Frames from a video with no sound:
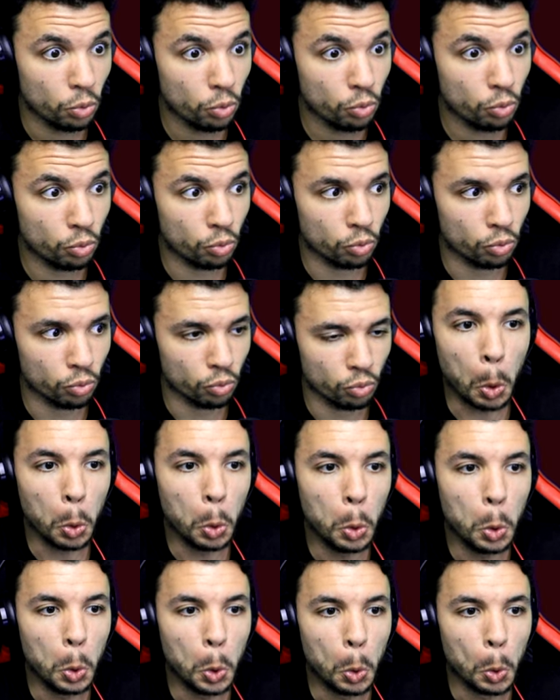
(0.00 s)
Oh.
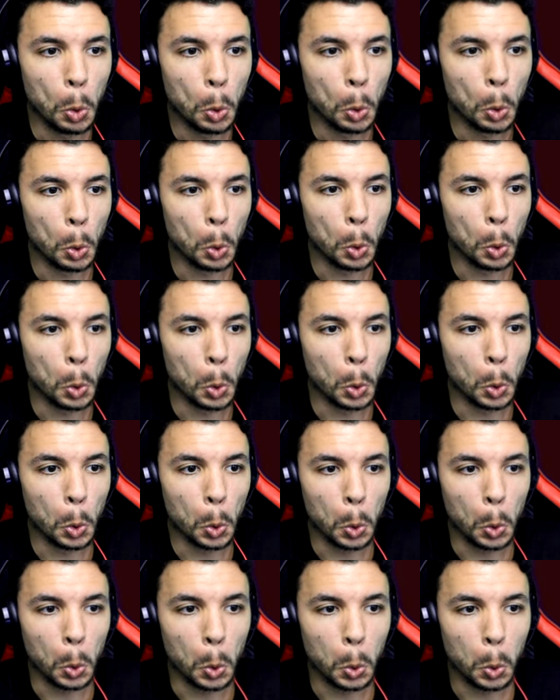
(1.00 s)
Ouh.
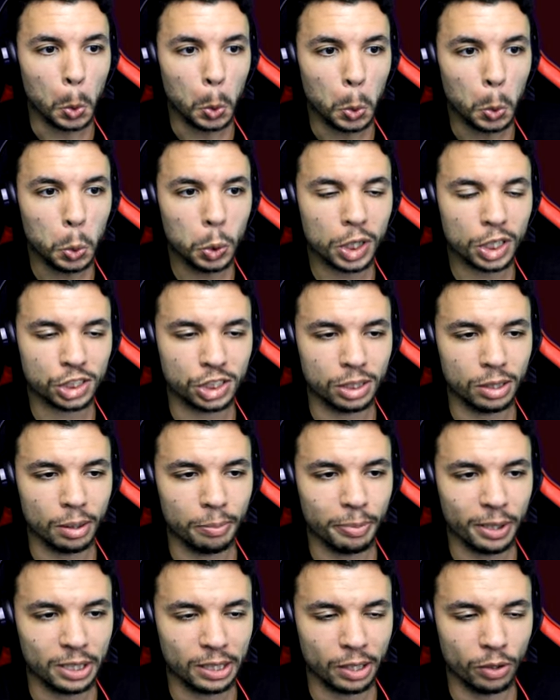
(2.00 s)
Ouh là,
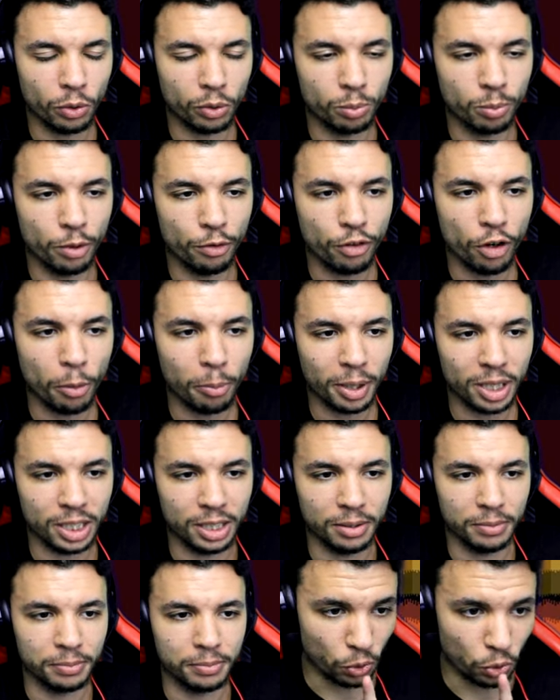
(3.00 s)
j'étais pas très loin de me faire empaler.